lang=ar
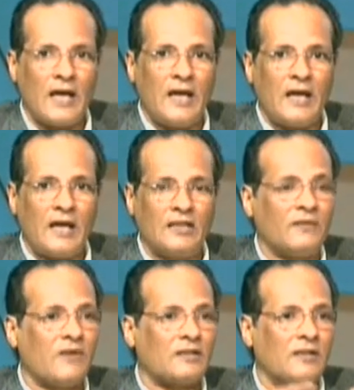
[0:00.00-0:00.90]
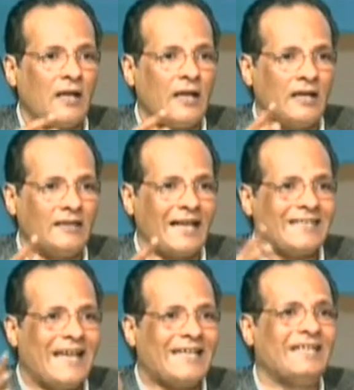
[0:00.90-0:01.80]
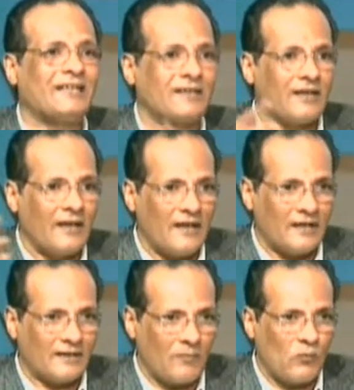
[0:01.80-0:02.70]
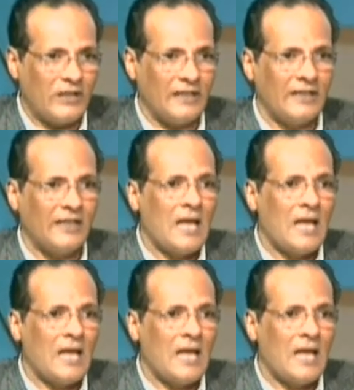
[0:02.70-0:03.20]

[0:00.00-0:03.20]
آه، اتفاق آه، يعني تأجير آه، تمويلي